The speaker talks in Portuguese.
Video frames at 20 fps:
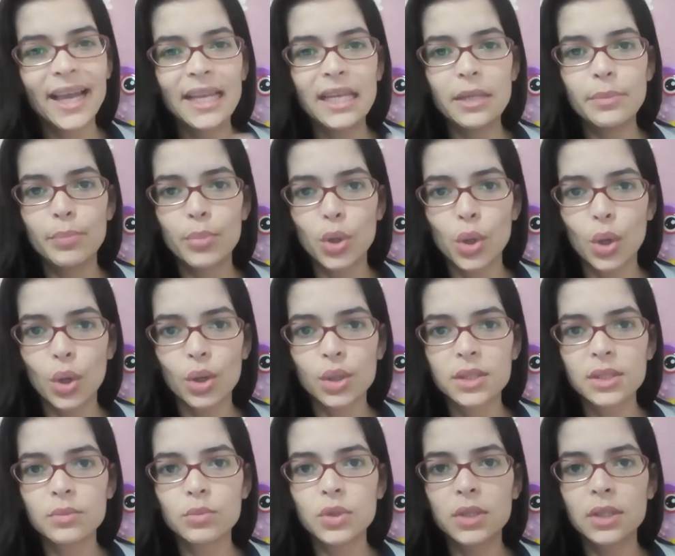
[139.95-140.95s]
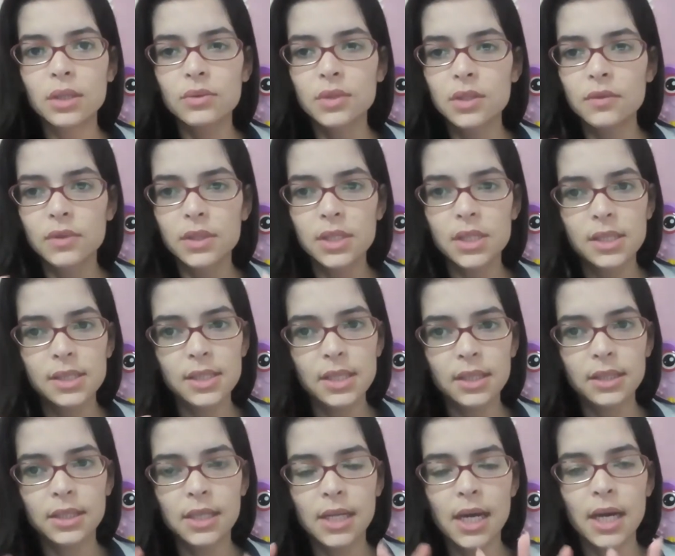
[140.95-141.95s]
Ali próximo. Então, se vocês
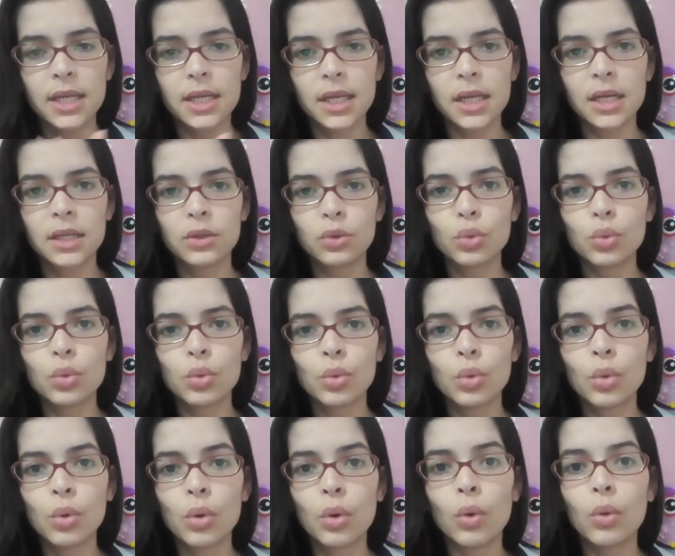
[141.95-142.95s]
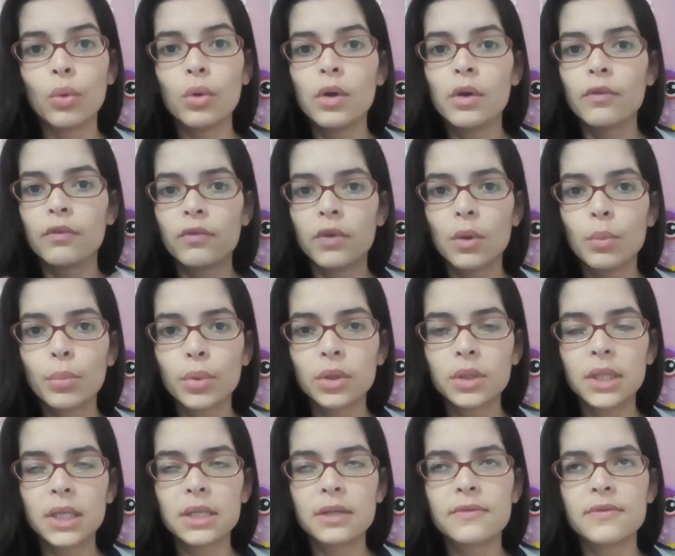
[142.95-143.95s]
entrarem no Google, vão
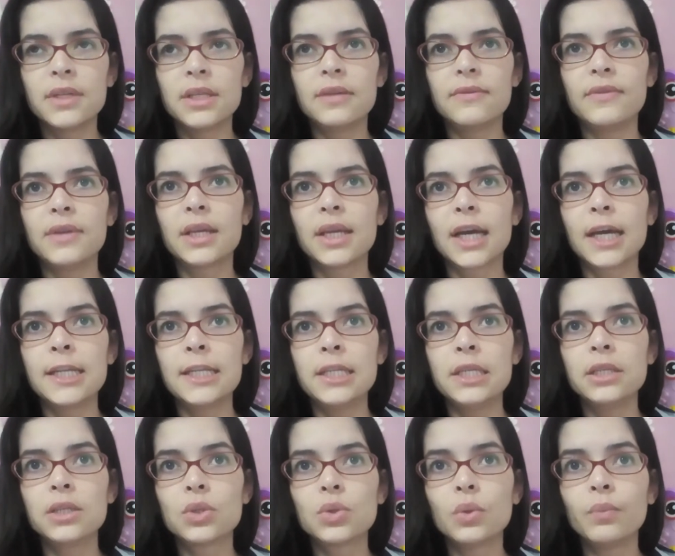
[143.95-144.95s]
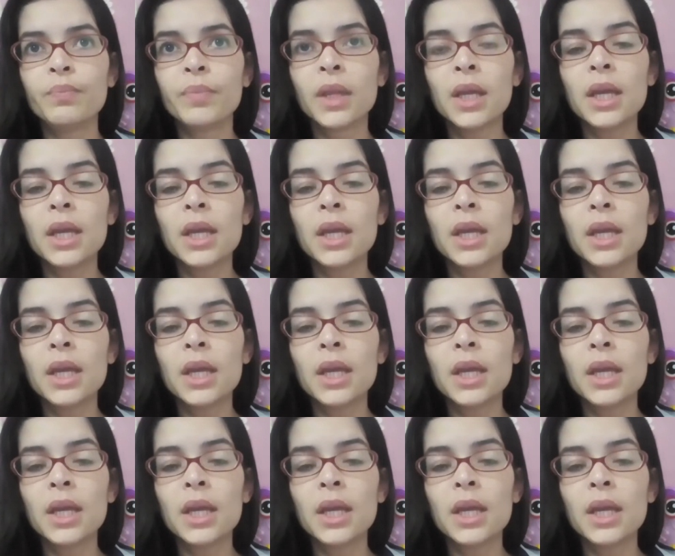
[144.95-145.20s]
poder verificar isso.